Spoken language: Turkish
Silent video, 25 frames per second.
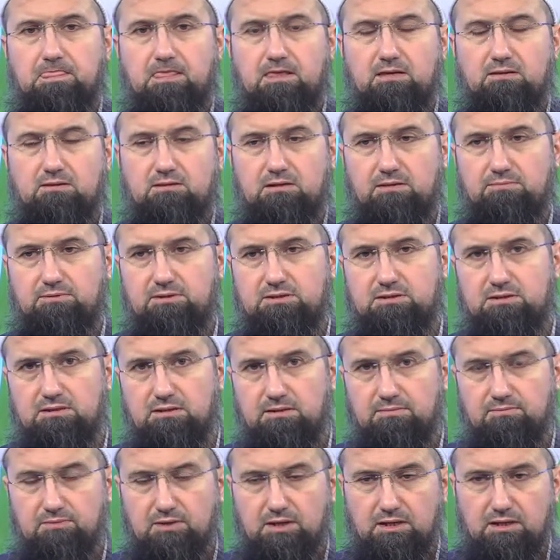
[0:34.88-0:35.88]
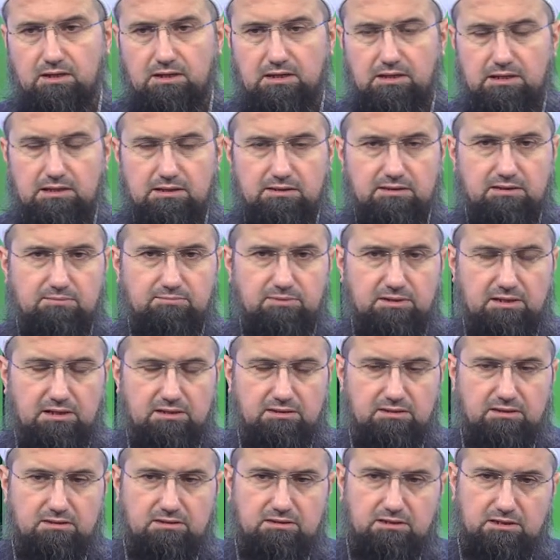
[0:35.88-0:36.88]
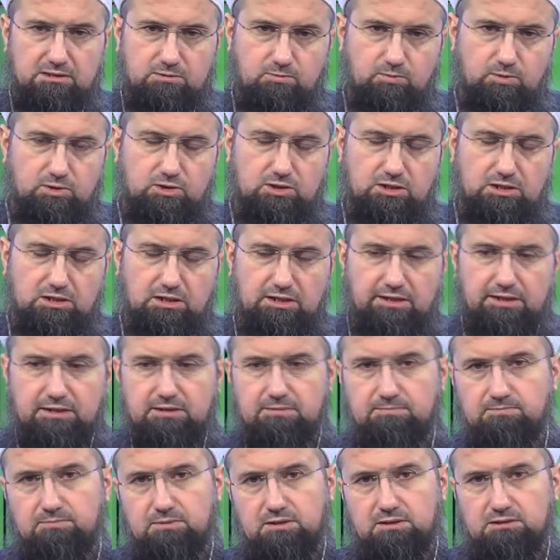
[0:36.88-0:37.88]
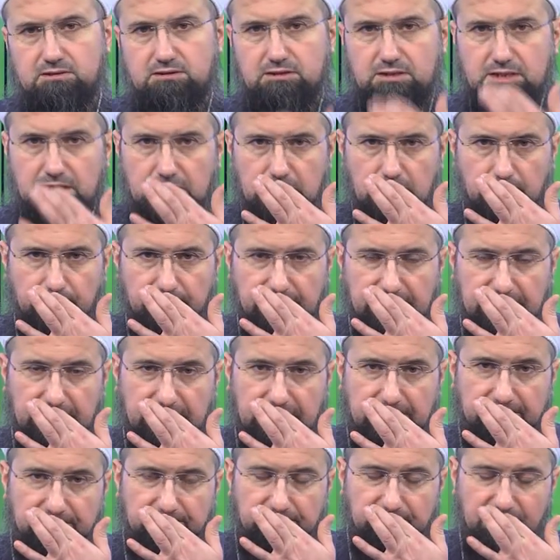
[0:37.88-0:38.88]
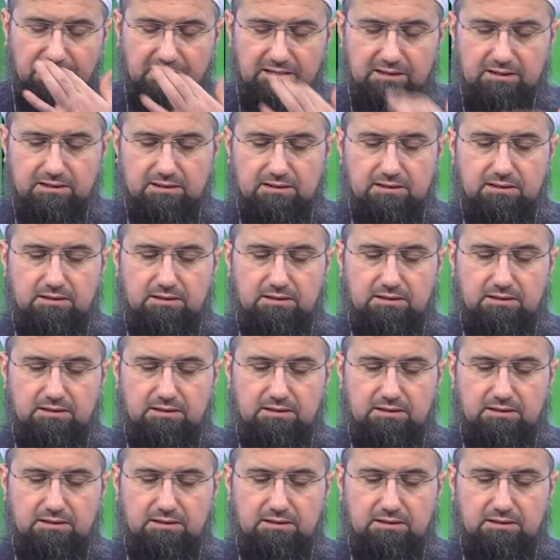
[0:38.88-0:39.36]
tabii ki elinde bir yandan tespih çekerek, zikir yaparak e,